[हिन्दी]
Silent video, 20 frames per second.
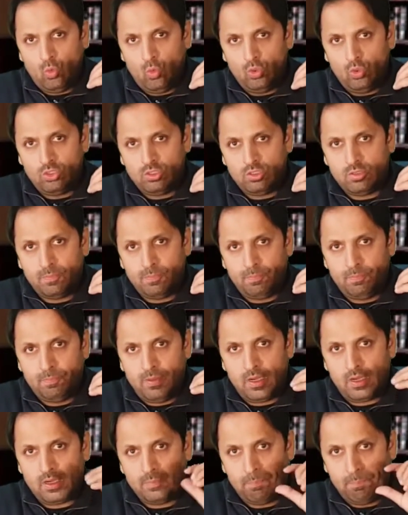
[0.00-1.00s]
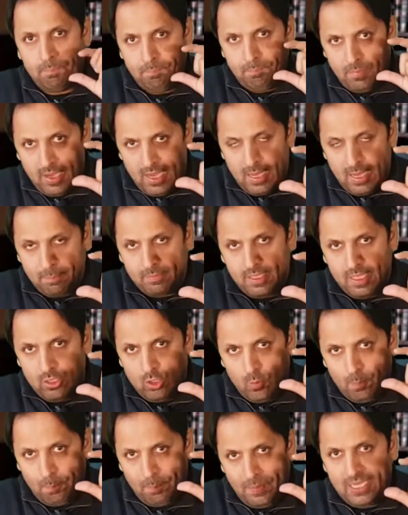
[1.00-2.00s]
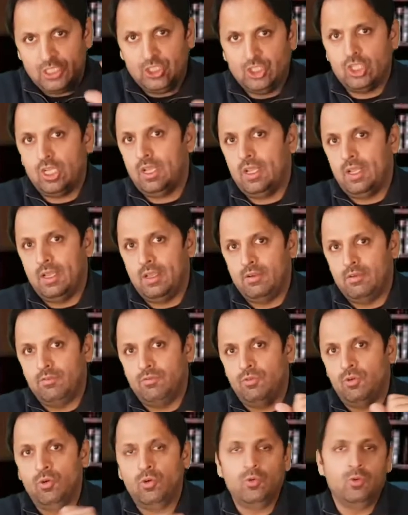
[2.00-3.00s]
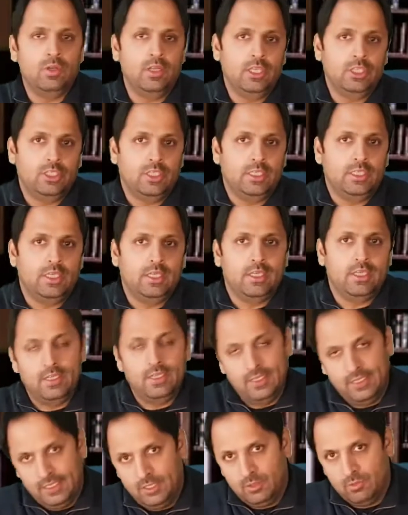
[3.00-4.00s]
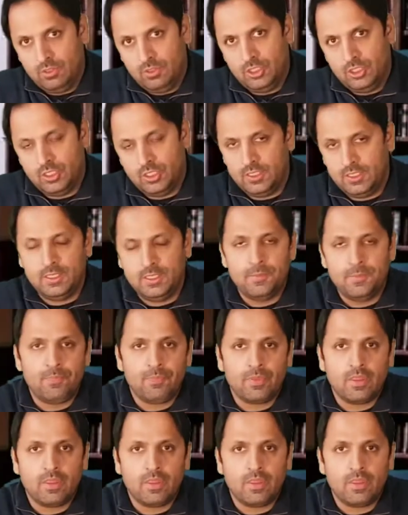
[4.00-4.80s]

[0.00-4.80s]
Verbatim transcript: उस पर आपकी जो पिक्चर है वो होनी चाहिए कि नहीं होनी चाहिए